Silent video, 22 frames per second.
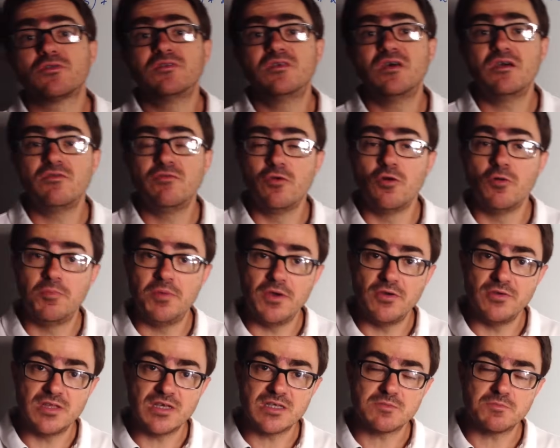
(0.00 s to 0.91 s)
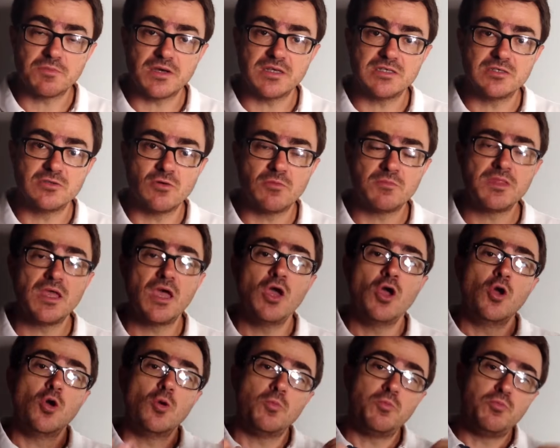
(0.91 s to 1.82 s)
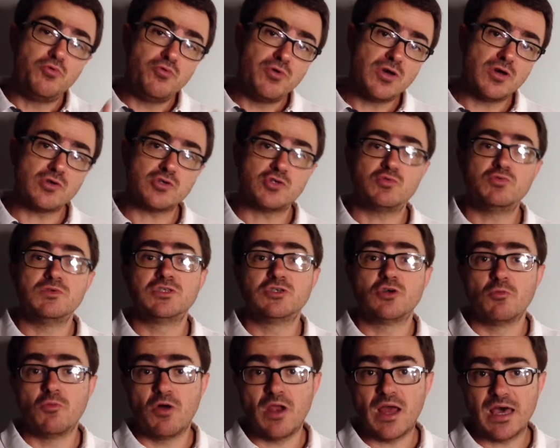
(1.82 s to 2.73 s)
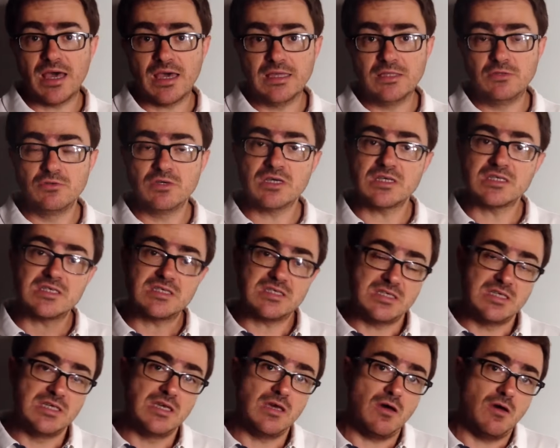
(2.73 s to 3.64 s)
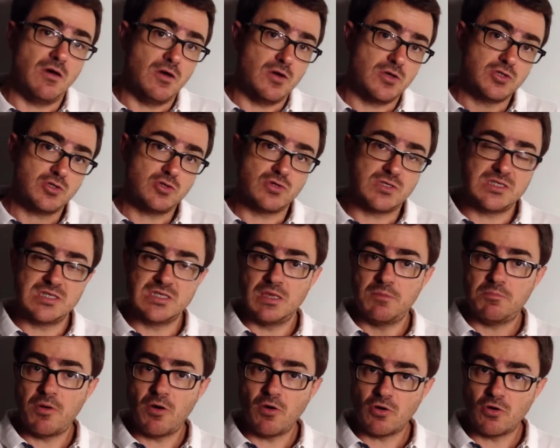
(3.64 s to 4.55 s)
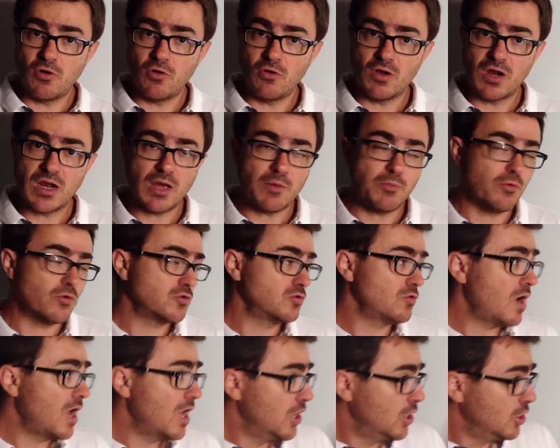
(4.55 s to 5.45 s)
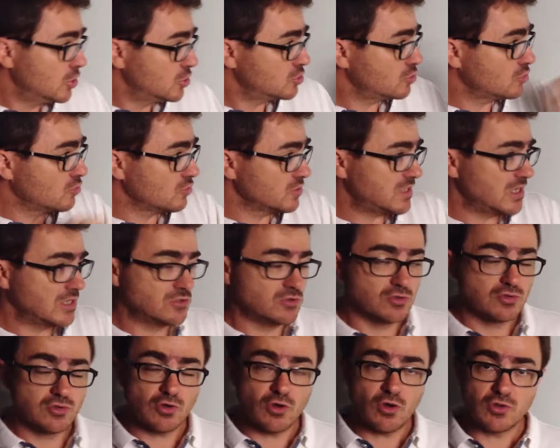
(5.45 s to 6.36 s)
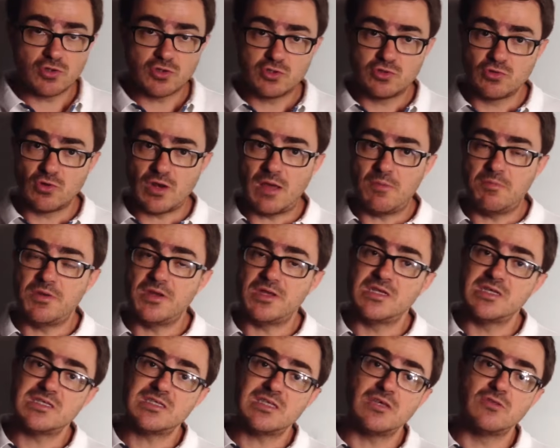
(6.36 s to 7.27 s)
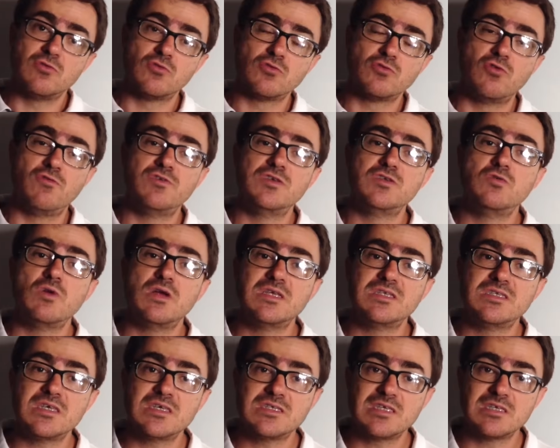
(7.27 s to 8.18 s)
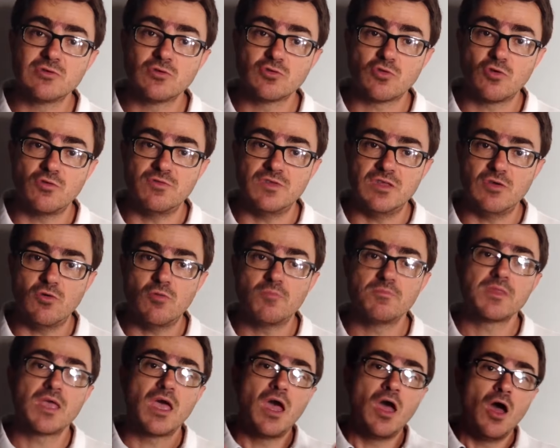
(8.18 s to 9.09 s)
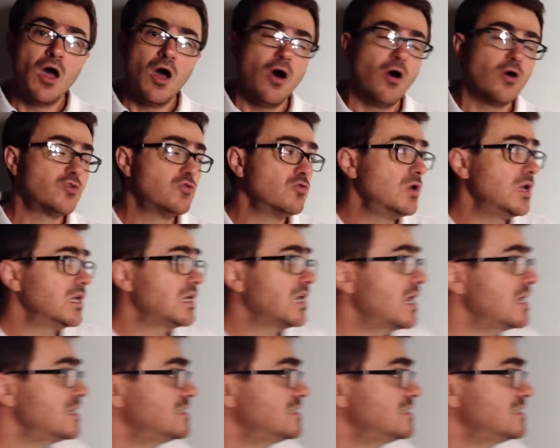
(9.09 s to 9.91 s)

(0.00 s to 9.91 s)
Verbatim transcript: développer une expression, puis ensuite comment la réduire. Si euh, ceci n'est pas encore au clair pour toi, je te conseille de te rendre sur la playlist et donc de visualiser ces autres vidéos. En tous les cas,